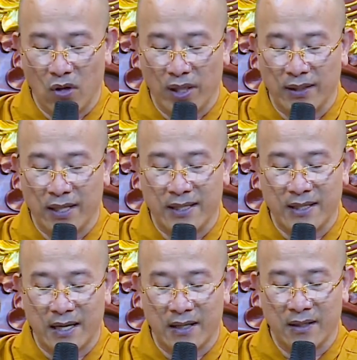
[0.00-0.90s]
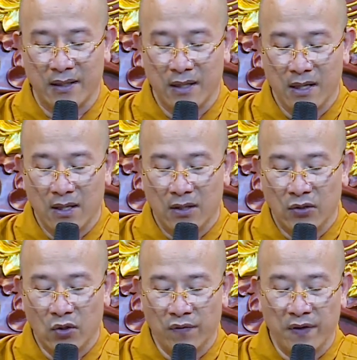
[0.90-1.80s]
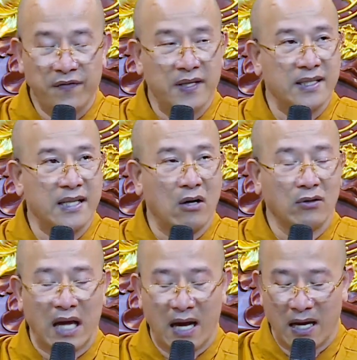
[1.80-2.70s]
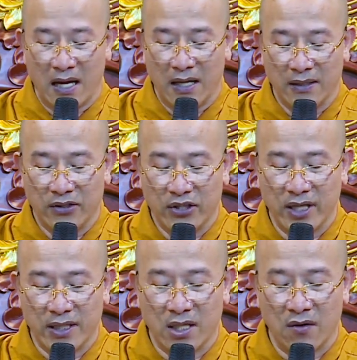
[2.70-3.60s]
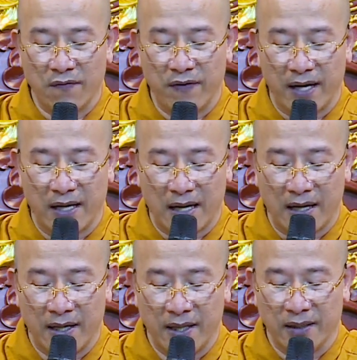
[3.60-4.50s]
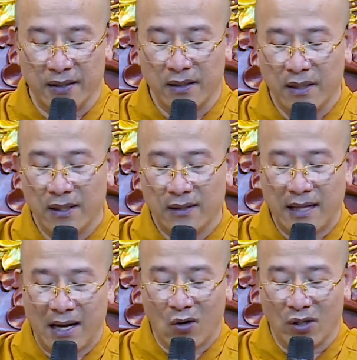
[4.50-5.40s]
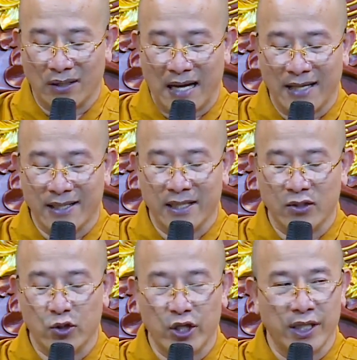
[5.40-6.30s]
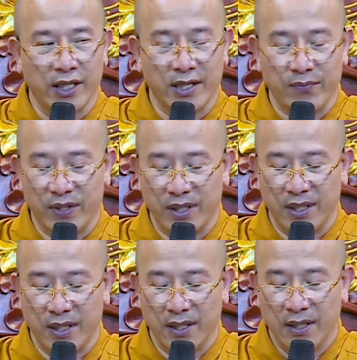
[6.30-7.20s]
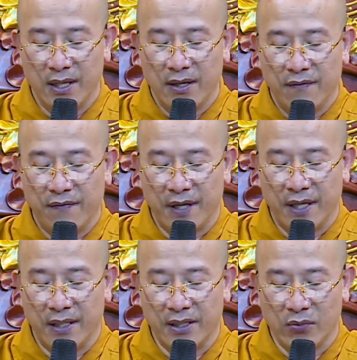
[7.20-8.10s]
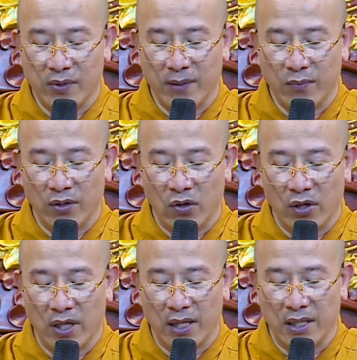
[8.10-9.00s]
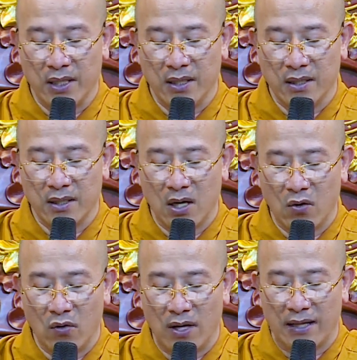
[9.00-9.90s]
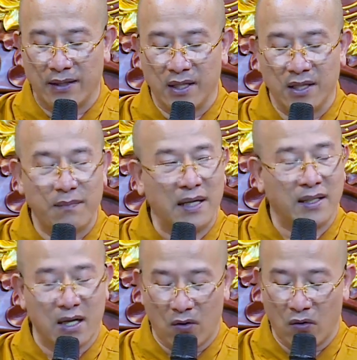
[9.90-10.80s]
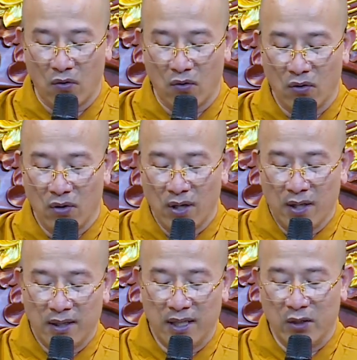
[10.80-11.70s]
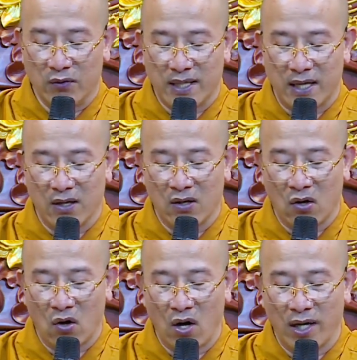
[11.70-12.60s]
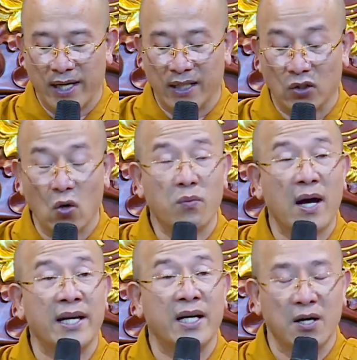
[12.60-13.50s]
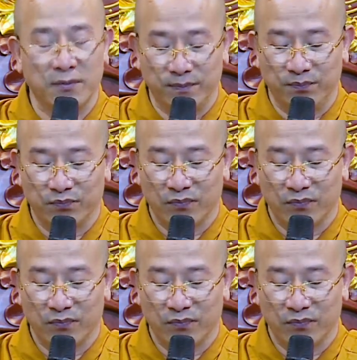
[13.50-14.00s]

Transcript: hỏi Thầy rằng, đối với Phật giáo ta, chết không phải là hết, ta còn tái sinh chuyển kiếp nữa. Vậy trong kiếp luân hồi ấy, đâu là nơi bắt đầu, liệu rằng có kết thúc hay không?